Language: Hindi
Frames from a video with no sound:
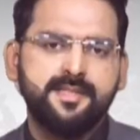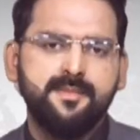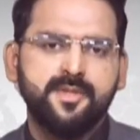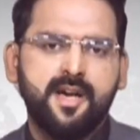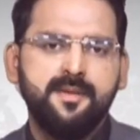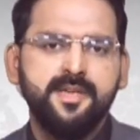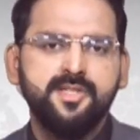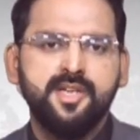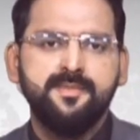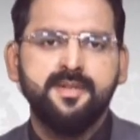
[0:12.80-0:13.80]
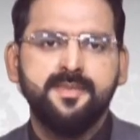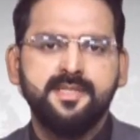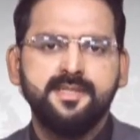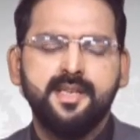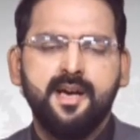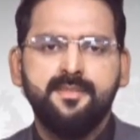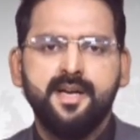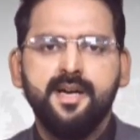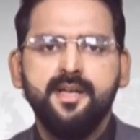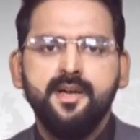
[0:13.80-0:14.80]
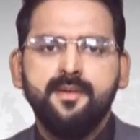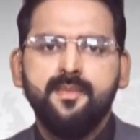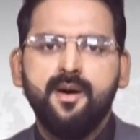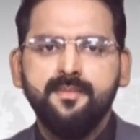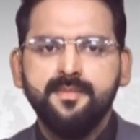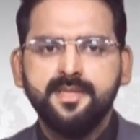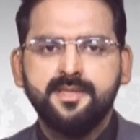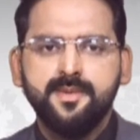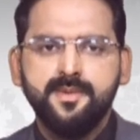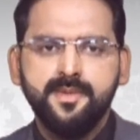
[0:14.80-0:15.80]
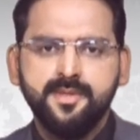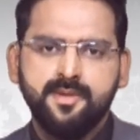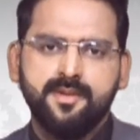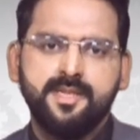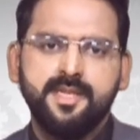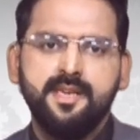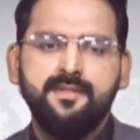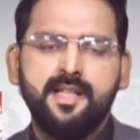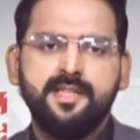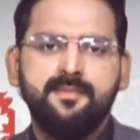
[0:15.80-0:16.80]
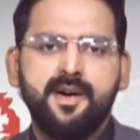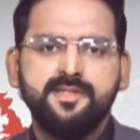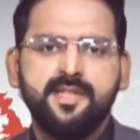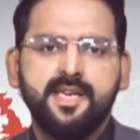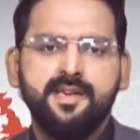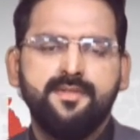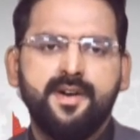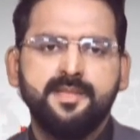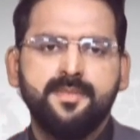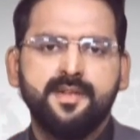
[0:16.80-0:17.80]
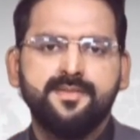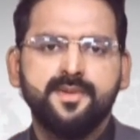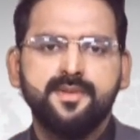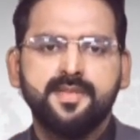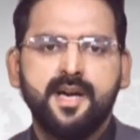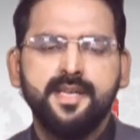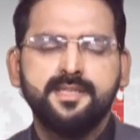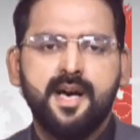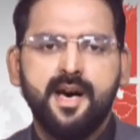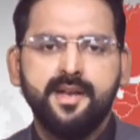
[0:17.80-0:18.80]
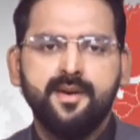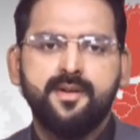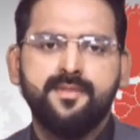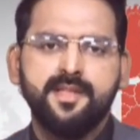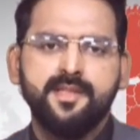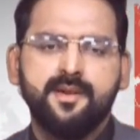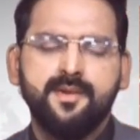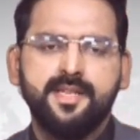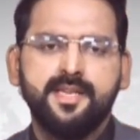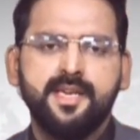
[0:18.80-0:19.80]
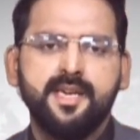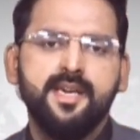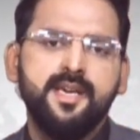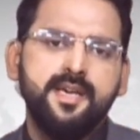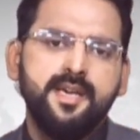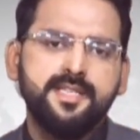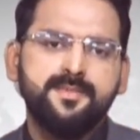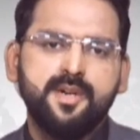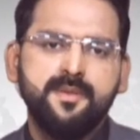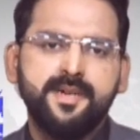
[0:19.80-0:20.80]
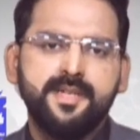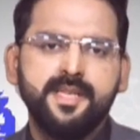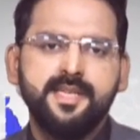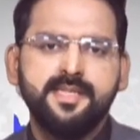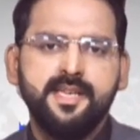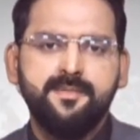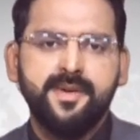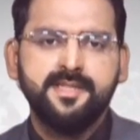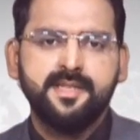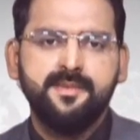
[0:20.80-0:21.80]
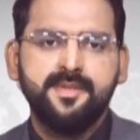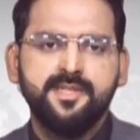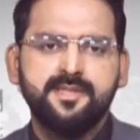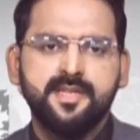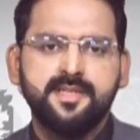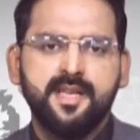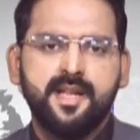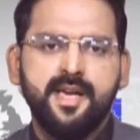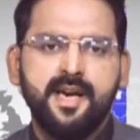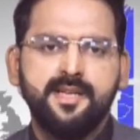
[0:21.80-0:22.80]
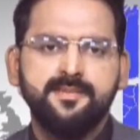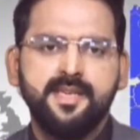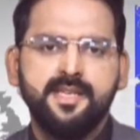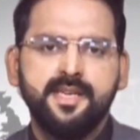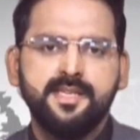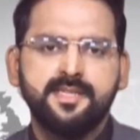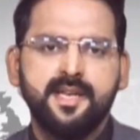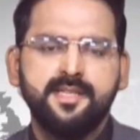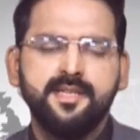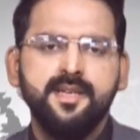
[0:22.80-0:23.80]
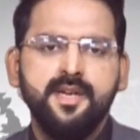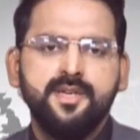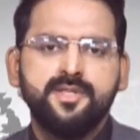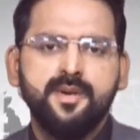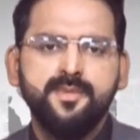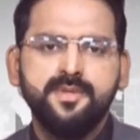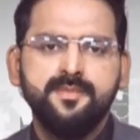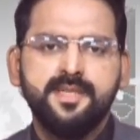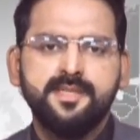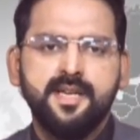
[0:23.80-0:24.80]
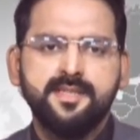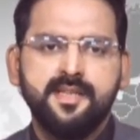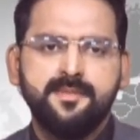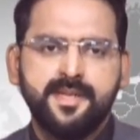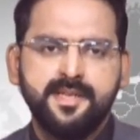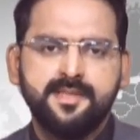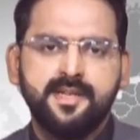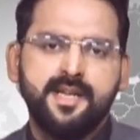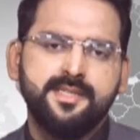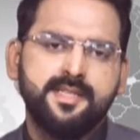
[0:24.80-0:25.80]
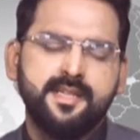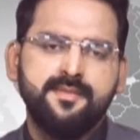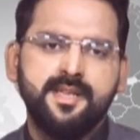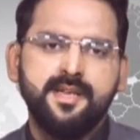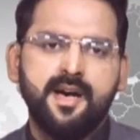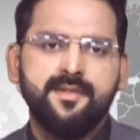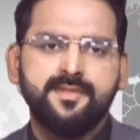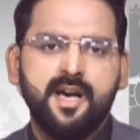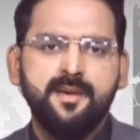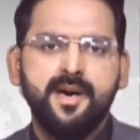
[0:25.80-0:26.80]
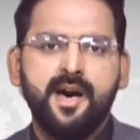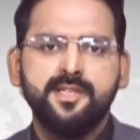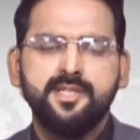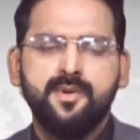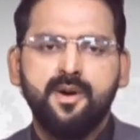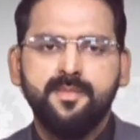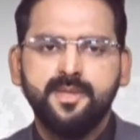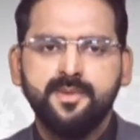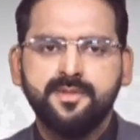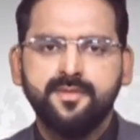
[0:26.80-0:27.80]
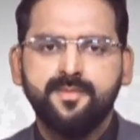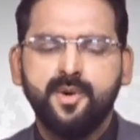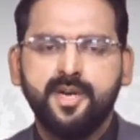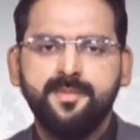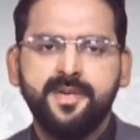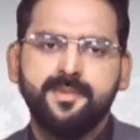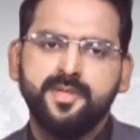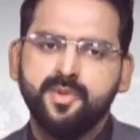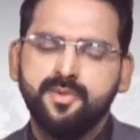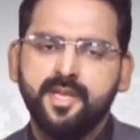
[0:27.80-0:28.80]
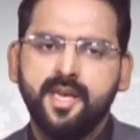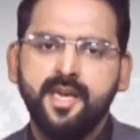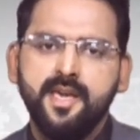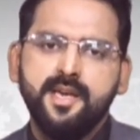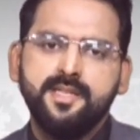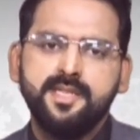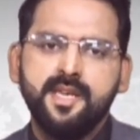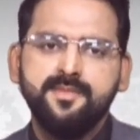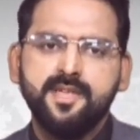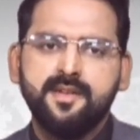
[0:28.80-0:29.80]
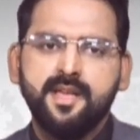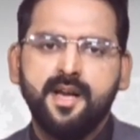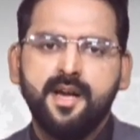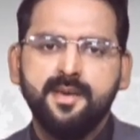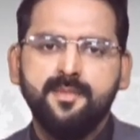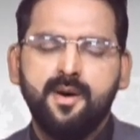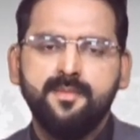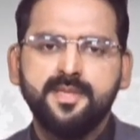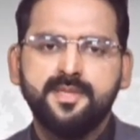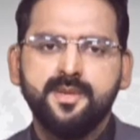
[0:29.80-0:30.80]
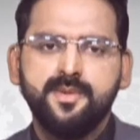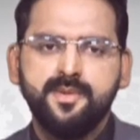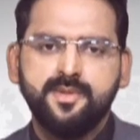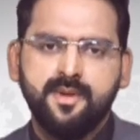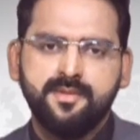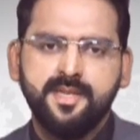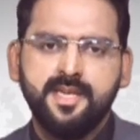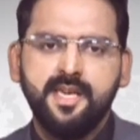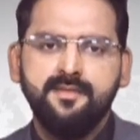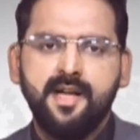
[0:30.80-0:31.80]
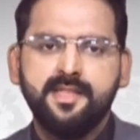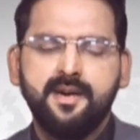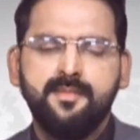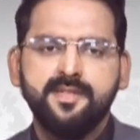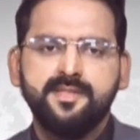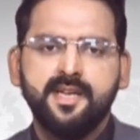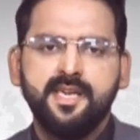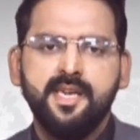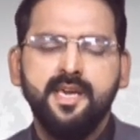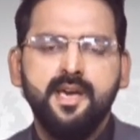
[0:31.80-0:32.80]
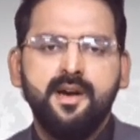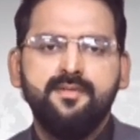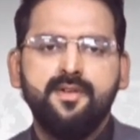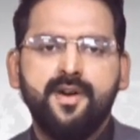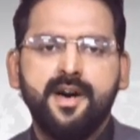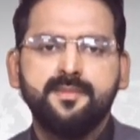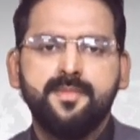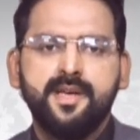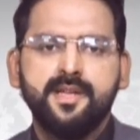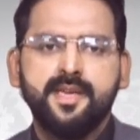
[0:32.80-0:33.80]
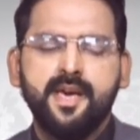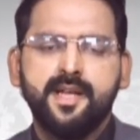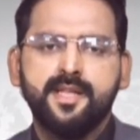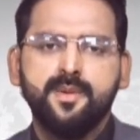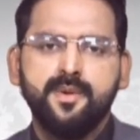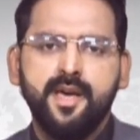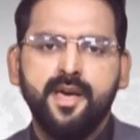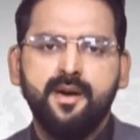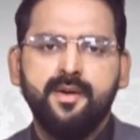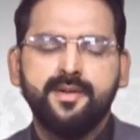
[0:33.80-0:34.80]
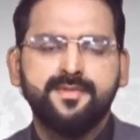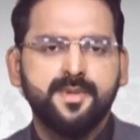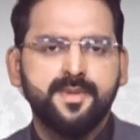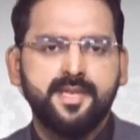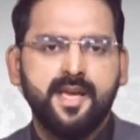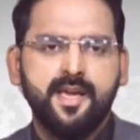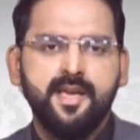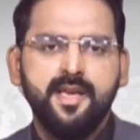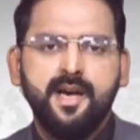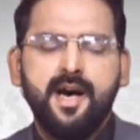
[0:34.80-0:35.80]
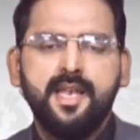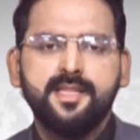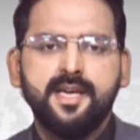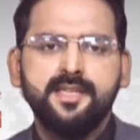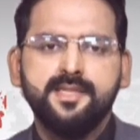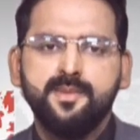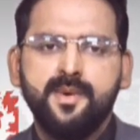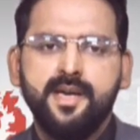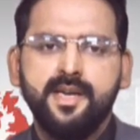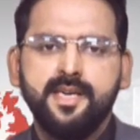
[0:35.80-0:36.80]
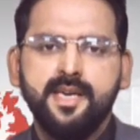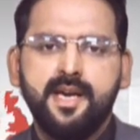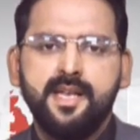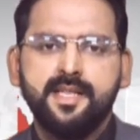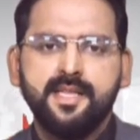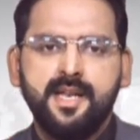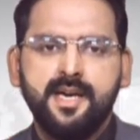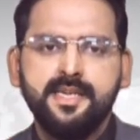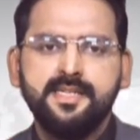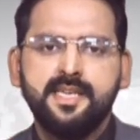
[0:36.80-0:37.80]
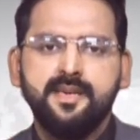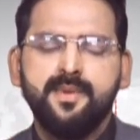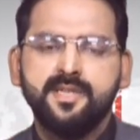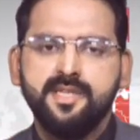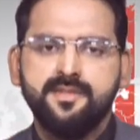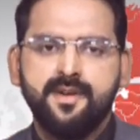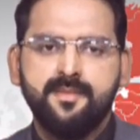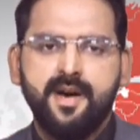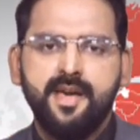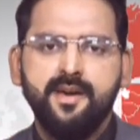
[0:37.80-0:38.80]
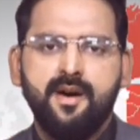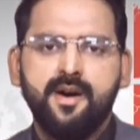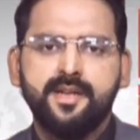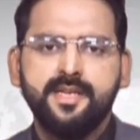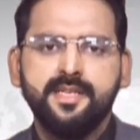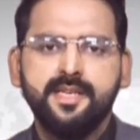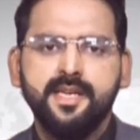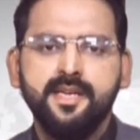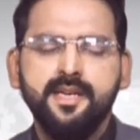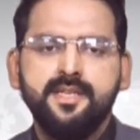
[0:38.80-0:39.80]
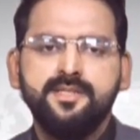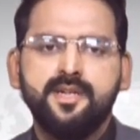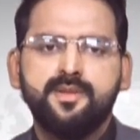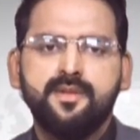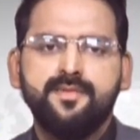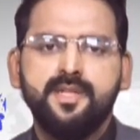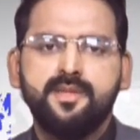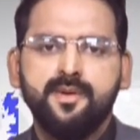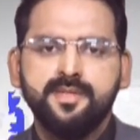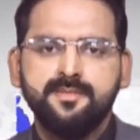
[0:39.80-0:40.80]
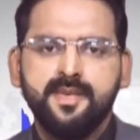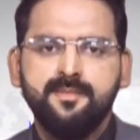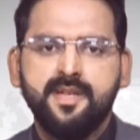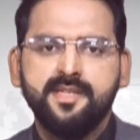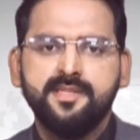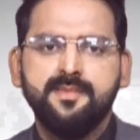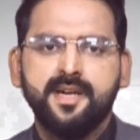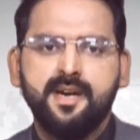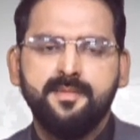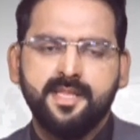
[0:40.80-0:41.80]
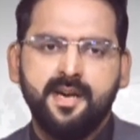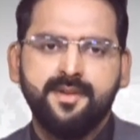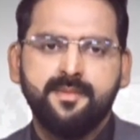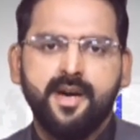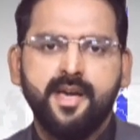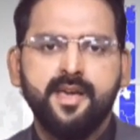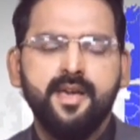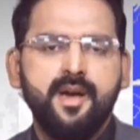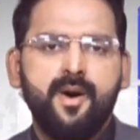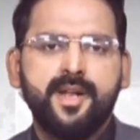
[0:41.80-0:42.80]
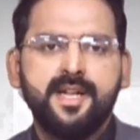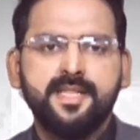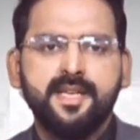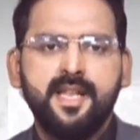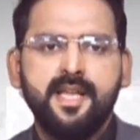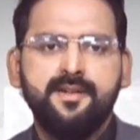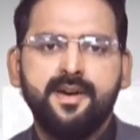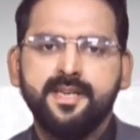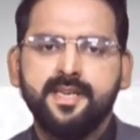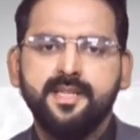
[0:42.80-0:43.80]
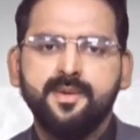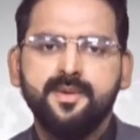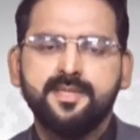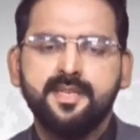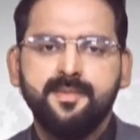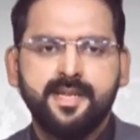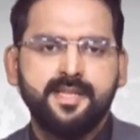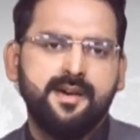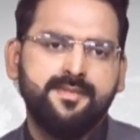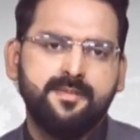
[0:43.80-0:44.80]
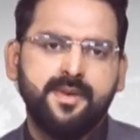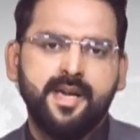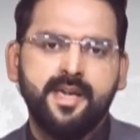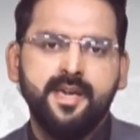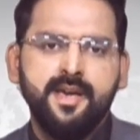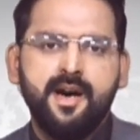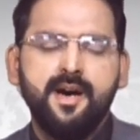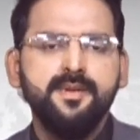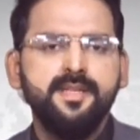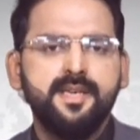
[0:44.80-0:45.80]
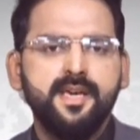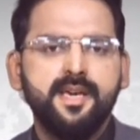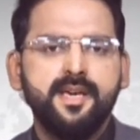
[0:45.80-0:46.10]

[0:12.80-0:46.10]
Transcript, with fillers: चेयरमैन मजलिस आमला मोहम्मद मोहम्मद जहूर चौधरी की वालदा माजदा की वफात पर अफसोस का इजहार और फातिया खानी की इस मौके पर तहसील प्रेस क्लब रजिस्टर सराय आलमगीर के सदर शमहून मिर्ज़ा सरपरस्त राजा तनवीर आफ्ताब हाजी मोहम्मद यूसुफ मौका पर मौजूद थे जे एम जट ने कहा कि मोहम्मद जहूर चौधरी की वालदा माजदा की वफात पर गहरा दुख है और अफसोस है अल्लाह ताला से दुआ है कि अल्लाह ताला इनकी बख्शिश फरमाए और इनके जनतफिलदोस में बुलंद मकाम अता फरमाए और अल्लाह ताला लवाहिकीन को सबर अता फरमाए हम इनके